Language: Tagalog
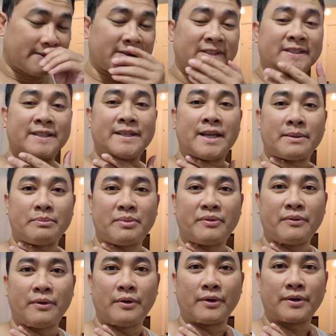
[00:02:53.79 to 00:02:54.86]
Kasi night
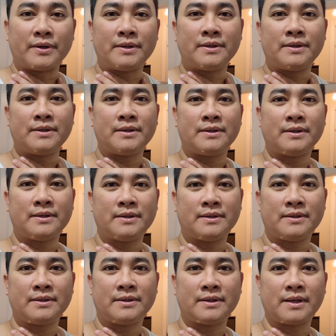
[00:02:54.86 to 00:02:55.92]
before,
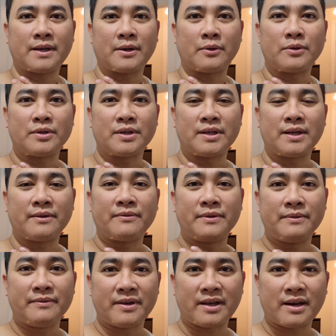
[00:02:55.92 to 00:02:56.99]
nagkaroon siya ng
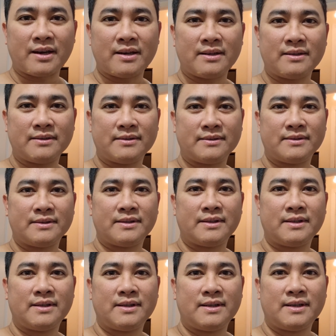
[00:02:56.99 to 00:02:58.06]
fever
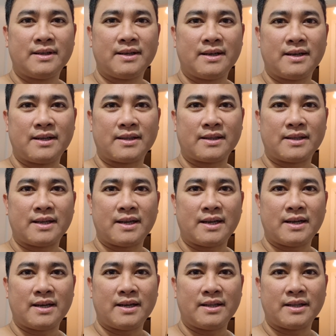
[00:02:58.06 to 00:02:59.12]
at
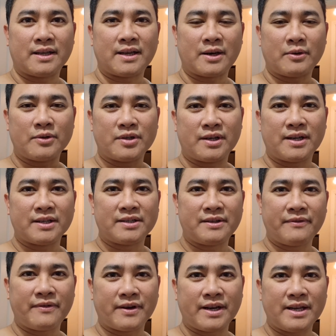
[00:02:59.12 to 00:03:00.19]
uh, nagkaroon siya ng
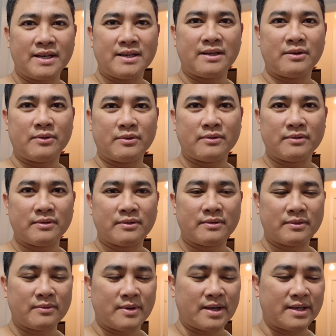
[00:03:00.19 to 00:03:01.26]
shivering in
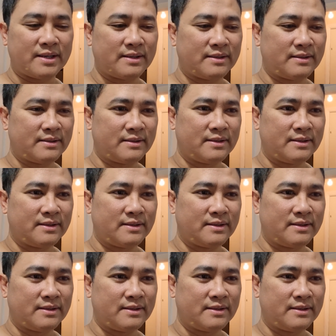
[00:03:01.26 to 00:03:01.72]
kwan.